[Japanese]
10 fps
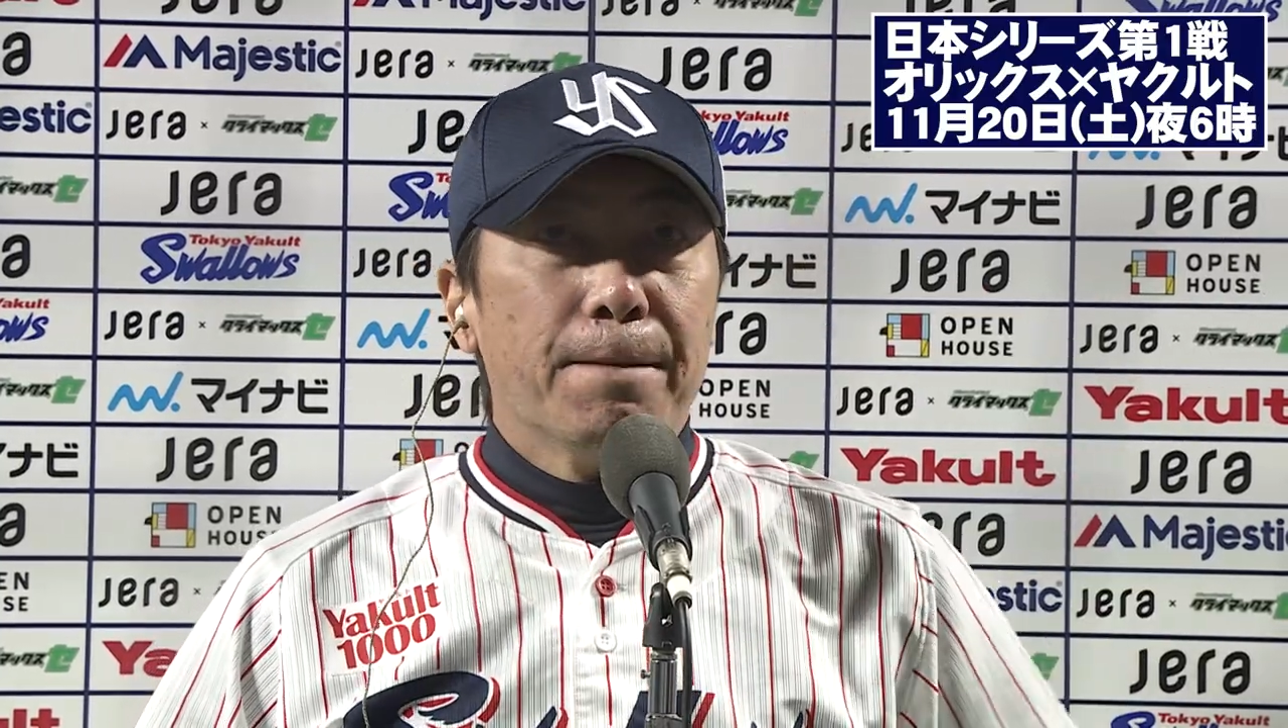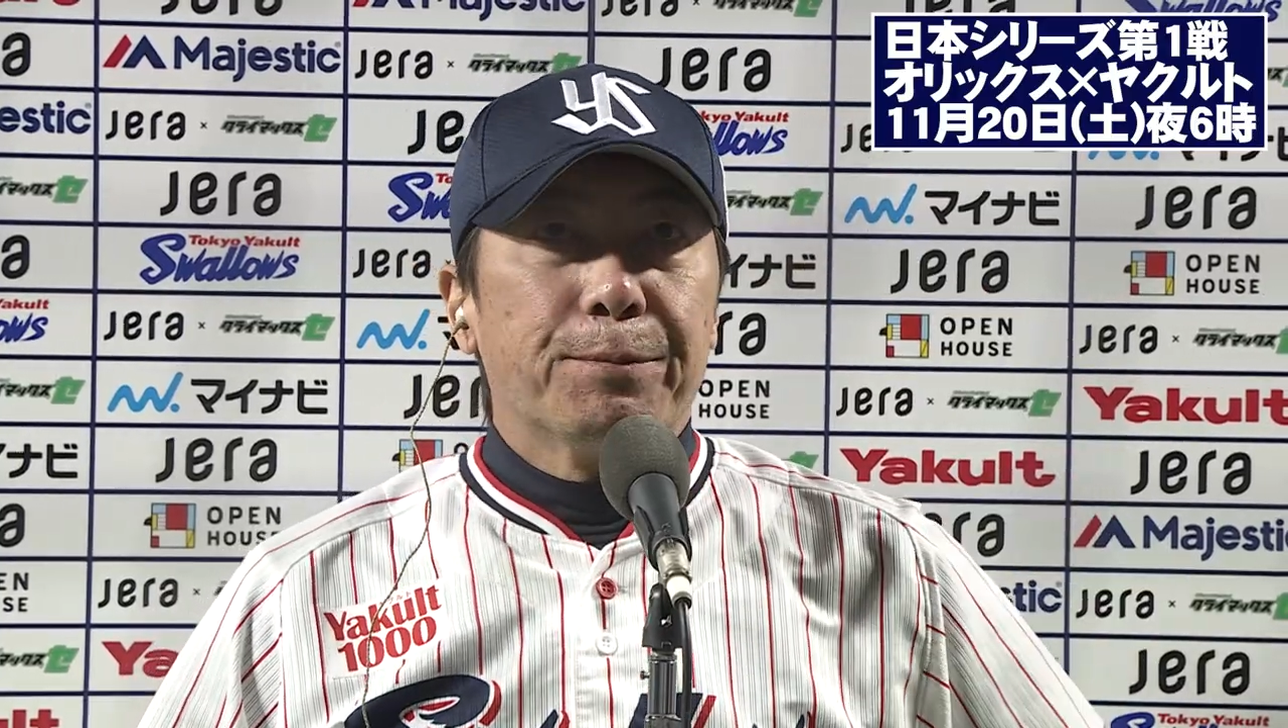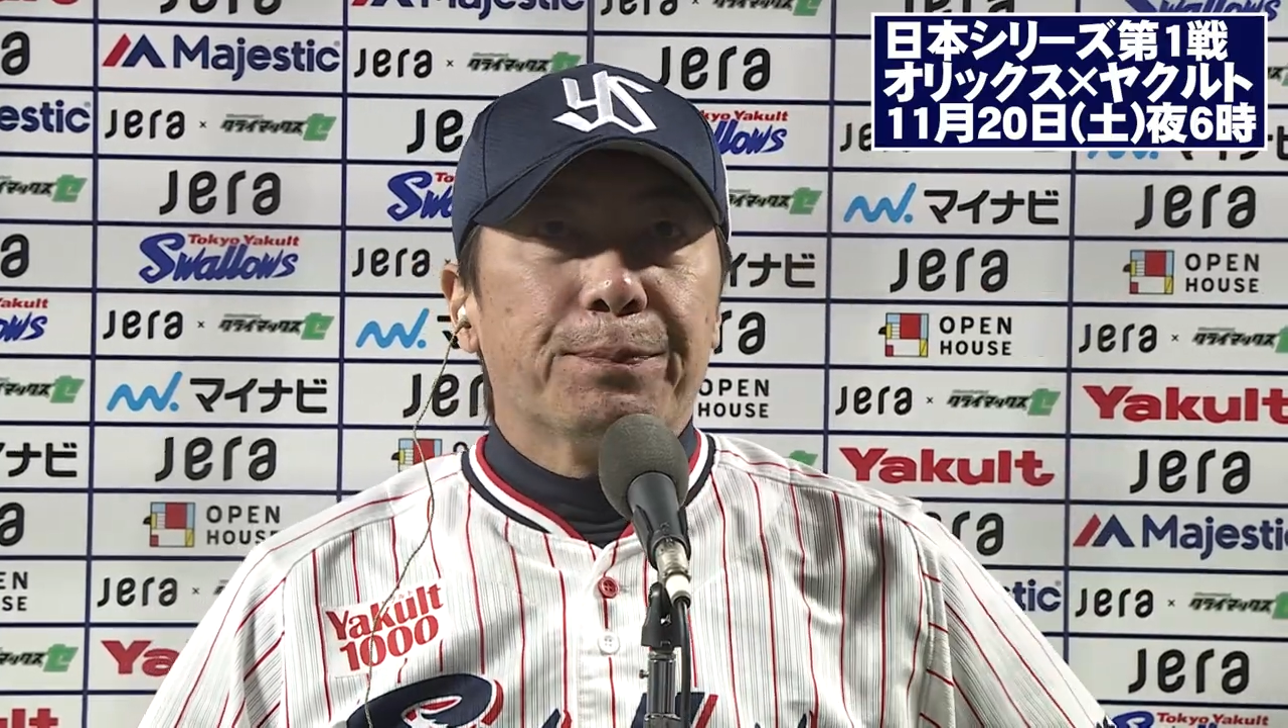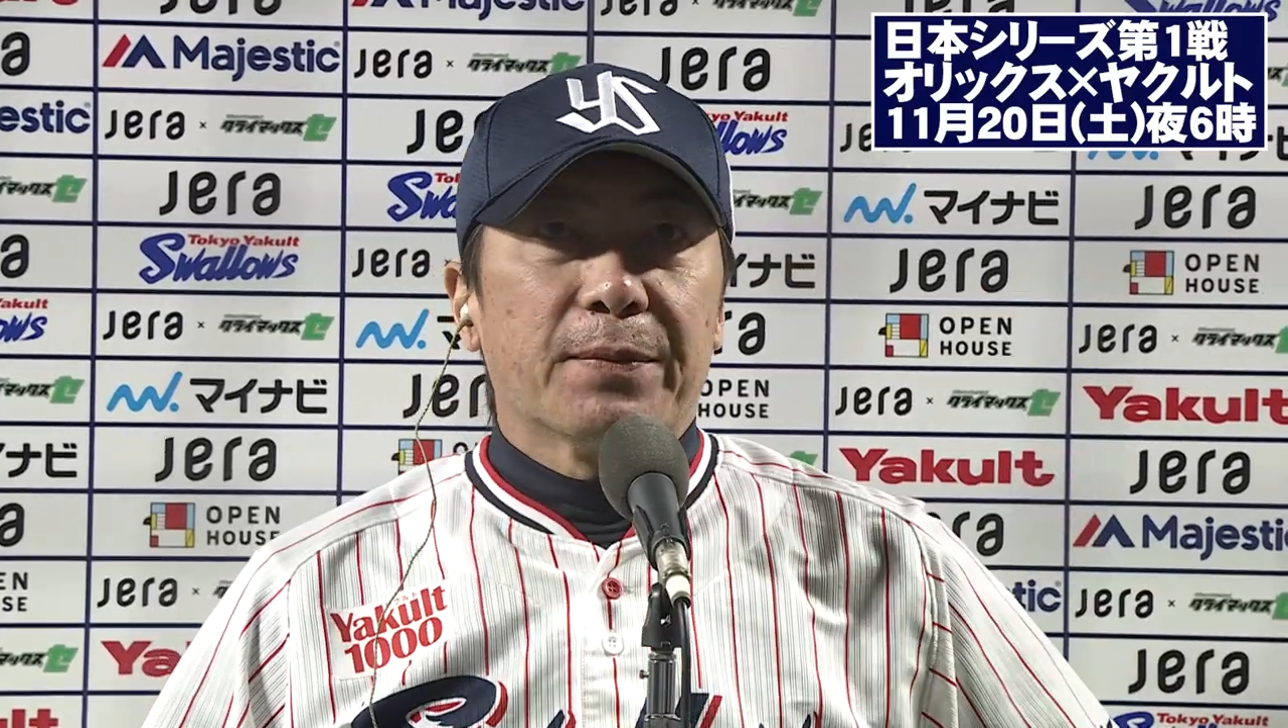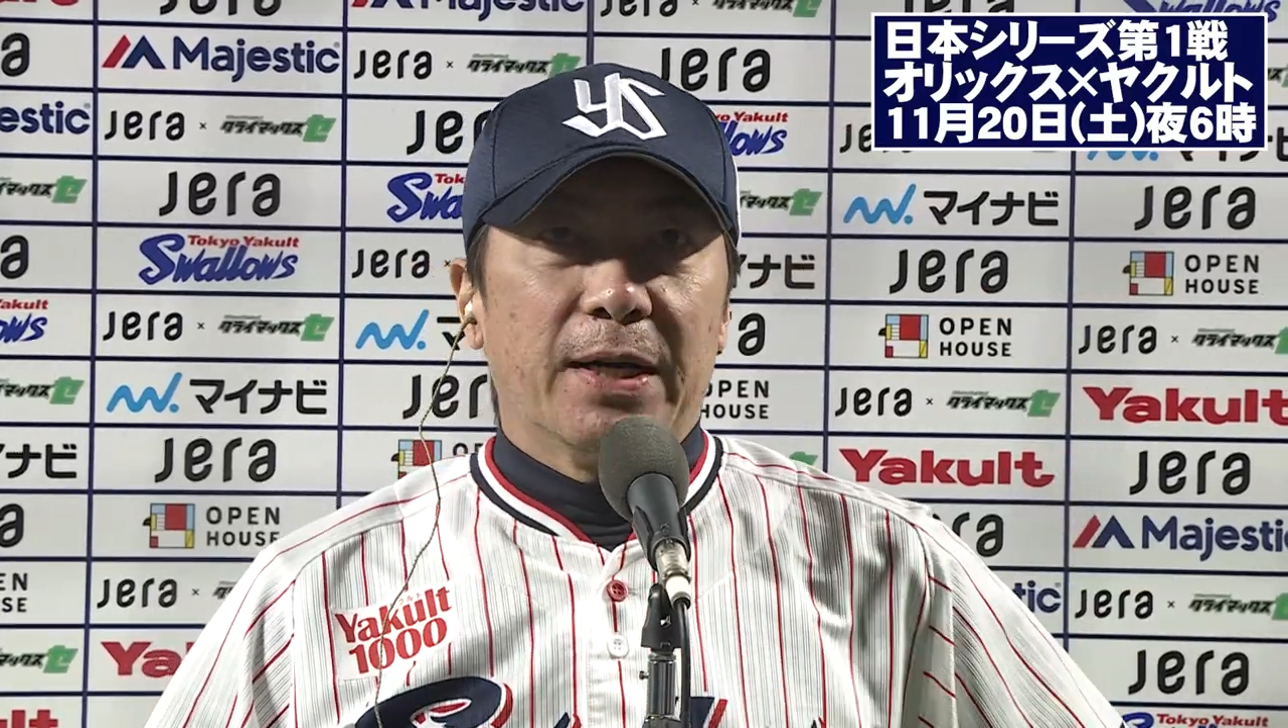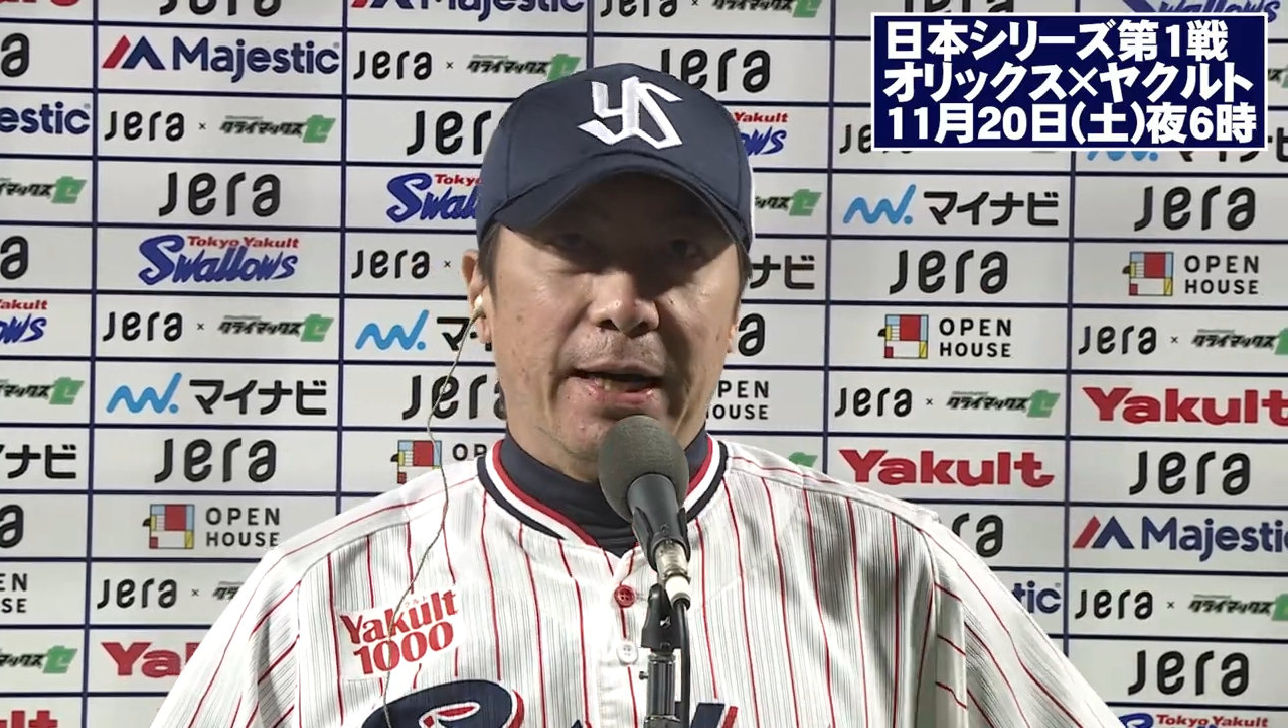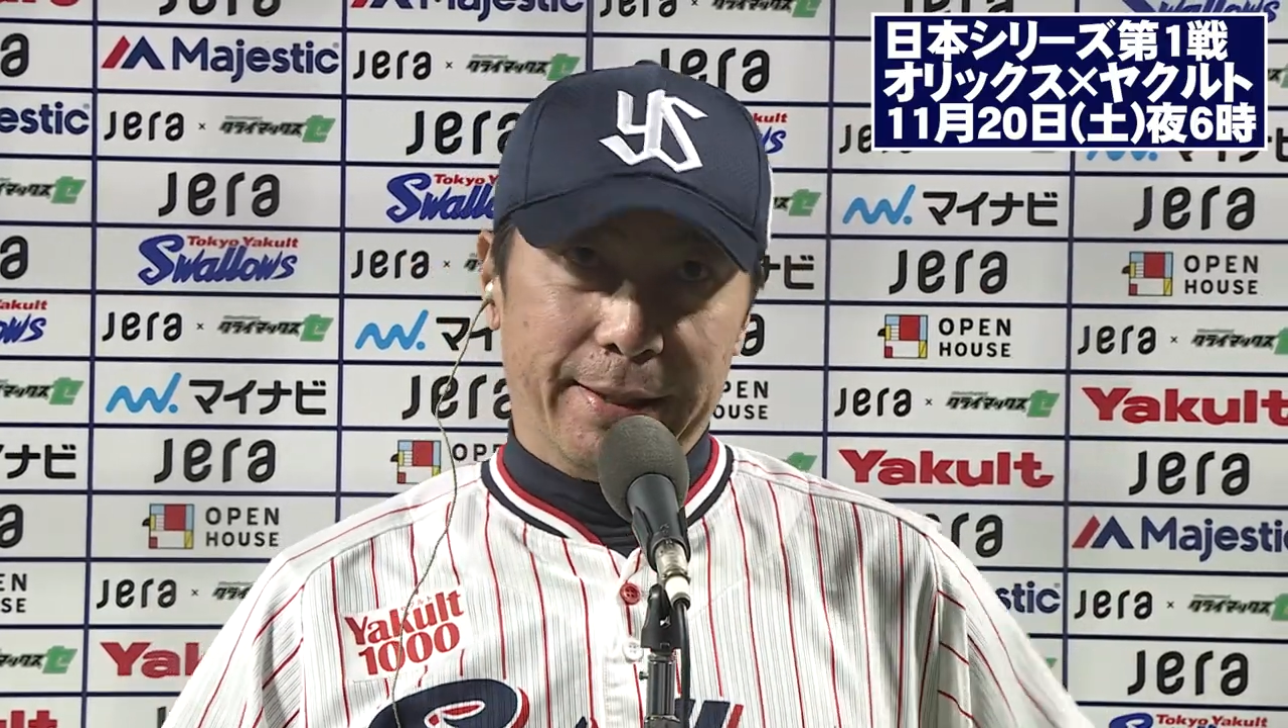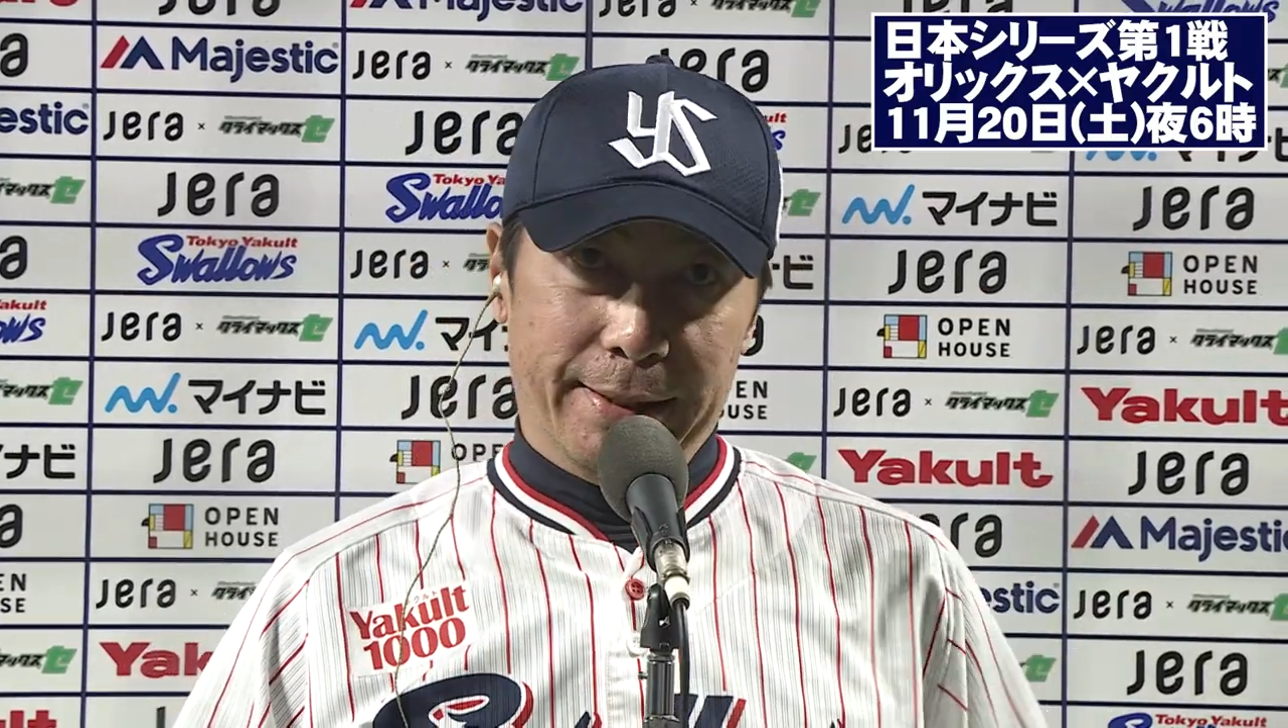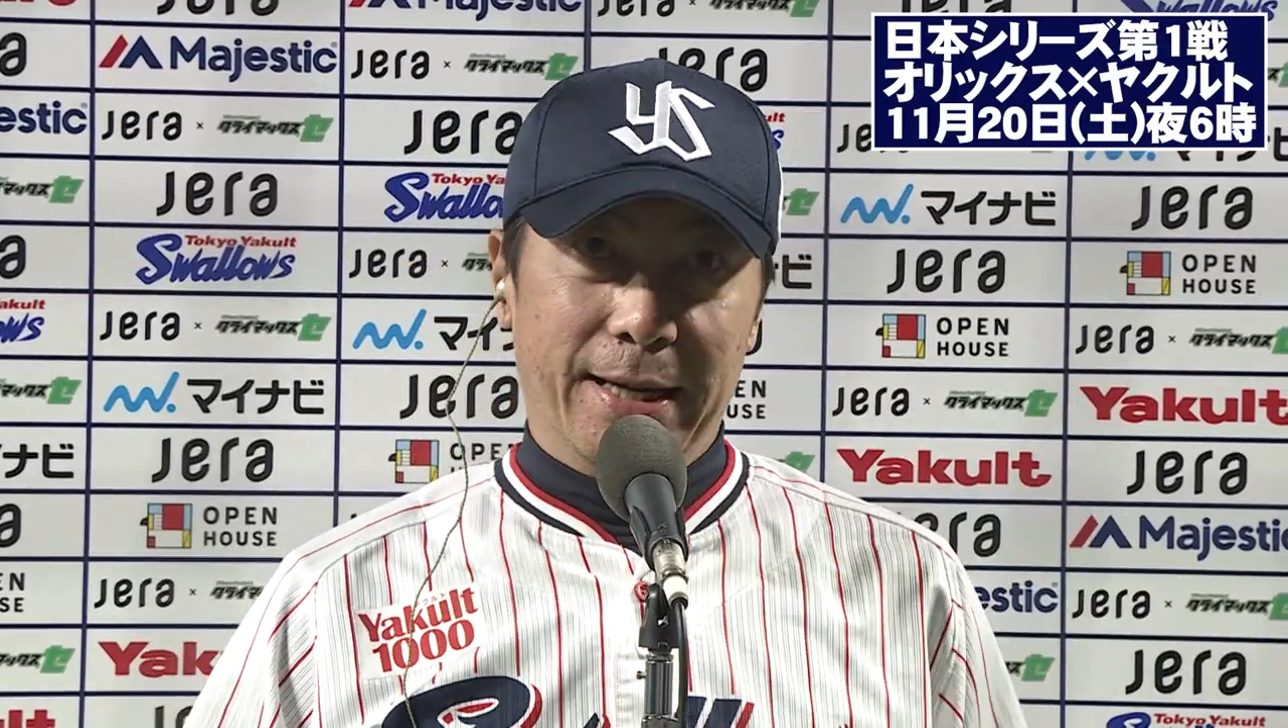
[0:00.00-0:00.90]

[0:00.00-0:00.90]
ざいますはい